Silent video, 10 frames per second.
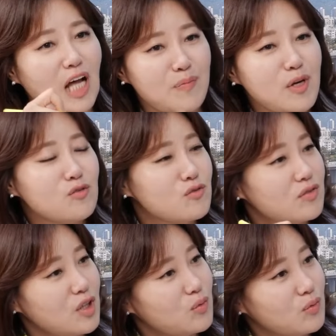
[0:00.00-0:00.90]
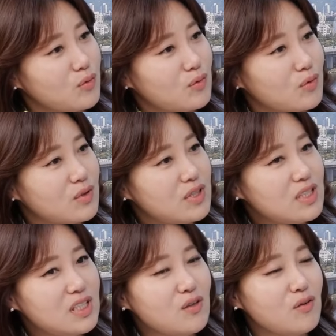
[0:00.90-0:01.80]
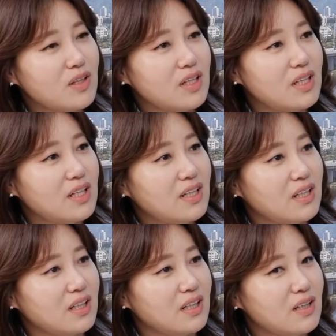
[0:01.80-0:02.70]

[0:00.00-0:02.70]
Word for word: 남해군수 때도 그 지역이